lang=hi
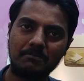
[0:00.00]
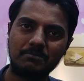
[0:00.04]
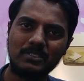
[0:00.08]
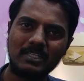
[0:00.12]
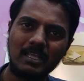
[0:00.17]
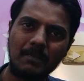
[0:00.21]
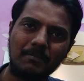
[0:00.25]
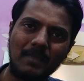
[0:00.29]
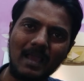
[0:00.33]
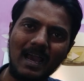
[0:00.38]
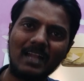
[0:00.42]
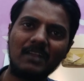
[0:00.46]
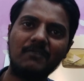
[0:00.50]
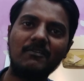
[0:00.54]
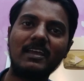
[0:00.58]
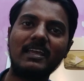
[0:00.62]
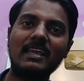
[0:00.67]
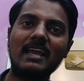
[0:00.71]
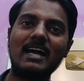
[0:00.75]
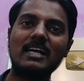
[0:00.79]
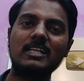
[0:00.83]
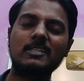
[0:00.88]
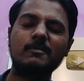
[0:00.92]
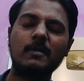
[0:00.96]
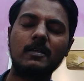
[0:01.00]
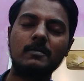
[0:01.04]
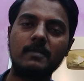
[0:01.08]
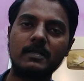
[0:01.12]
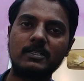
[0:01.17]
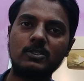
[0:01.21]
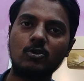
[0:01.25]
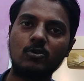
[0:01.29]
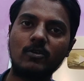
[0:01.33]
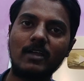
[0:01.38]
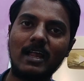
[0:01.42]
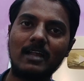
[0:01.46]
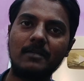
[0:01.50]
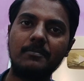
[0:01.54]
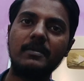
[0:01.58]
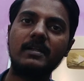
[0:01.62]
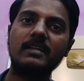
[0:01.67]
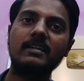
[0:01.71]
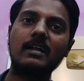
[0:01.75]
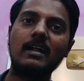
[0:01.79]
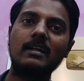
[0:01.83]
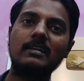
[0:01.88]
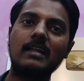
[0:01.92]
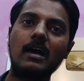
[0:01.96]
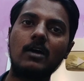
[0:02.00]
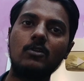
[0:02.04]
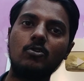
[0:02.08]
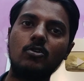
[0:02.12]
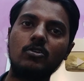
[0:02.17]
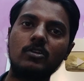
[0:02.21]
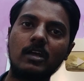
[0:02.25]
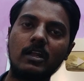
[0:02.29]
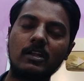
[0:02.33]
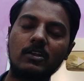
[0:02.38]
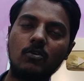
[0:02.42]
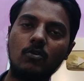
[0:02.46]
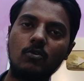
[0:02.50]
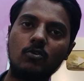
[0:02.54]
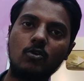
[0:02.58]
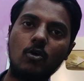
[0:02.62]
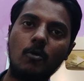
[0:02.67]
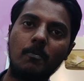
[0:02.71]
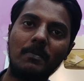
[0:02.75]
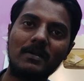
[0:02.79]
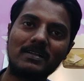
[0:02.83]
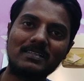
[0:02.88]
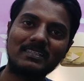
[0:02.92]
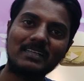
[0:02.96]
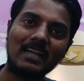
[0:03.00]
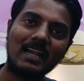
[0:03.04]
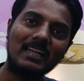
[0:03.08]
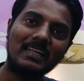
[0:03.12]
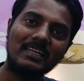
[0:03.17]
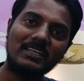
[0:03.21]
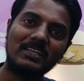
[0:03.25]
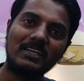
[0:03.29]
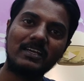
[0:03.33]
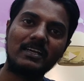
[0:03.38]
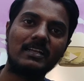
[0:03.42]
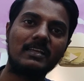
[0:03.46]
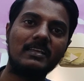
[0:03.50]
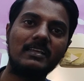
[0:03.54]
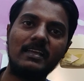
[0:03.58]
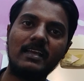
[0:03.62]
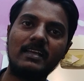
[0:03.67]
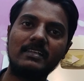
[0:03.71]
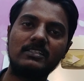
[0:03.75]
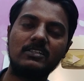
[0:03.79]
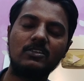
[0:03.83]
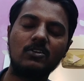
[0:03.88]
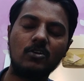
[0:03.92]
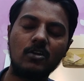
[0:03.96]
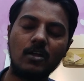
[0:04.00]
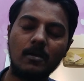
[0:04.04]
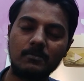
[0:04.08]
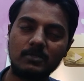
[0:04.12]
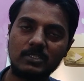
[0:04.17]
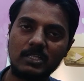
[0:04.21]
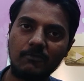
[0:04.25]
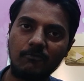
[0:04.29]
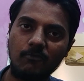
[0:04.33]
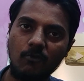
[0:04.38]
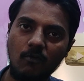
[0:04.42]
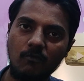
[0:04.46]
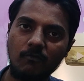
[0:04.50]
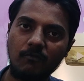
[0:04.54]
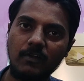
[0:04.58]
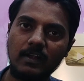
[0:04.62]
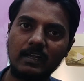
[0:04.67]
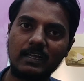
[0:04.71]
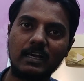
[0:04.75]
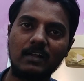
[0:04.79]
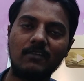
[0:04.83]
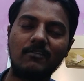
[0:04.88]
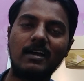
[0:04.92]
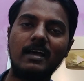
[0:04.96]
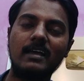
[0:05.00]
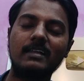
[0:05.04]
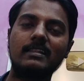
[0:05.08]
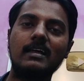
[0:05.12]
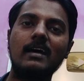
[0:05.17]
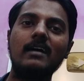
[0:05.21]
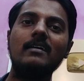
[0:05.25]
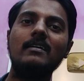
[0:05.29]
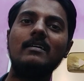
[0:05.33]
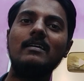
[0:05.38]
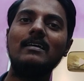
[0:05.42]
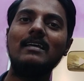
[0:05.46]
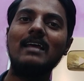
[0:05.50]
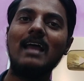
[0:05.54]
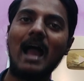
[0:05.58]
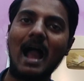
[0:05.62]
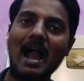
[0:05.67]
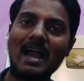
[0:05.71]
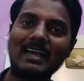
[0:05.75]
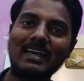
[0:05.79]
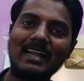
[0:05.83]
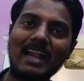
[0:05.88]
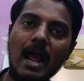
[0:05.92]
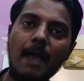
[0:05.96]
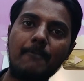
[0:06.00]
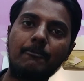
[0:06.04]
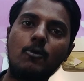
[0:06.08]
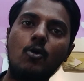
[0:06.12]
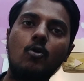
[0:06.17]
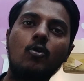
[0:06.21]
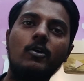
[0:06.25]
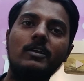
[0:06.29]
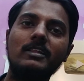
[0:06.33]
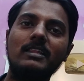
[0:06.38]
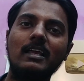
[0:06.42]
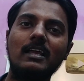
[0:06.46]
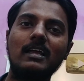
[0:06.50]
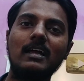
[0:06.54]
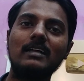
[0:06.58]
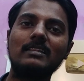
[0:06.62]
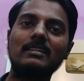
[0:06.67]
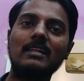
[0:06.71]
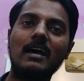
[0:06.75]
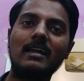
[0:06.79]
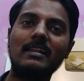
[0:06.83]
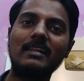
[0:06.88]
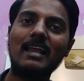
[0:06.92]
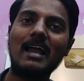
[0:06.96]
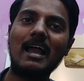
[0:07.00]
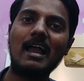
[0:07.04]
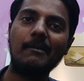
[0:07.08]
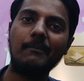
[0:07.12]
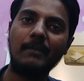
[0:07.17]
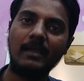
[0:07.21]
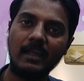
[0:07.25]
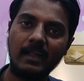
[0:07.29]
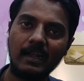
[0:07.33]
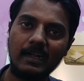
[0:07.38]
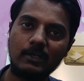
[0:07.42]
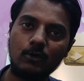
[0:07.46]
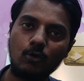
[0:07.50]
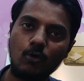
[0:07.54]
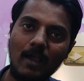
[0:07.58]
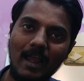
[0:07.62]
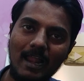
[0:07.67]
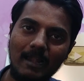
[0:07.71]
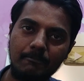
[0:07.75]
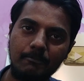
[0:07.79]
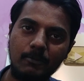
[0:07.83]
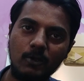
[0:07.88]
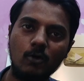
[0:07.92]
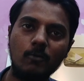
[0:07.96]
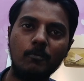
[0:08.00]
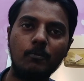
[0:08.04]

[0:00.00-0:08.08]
से बयानवे के आसपास बच्चों के एडमिट कार्ड डाउनलोड करके उनको पर्सनली शेयर किए हैं जिन्होंने हमसे फॉर्म फिल करवाया था अगर आपको कोई दिक्कत आ रही है आई एम हेयर टू हेल्प यू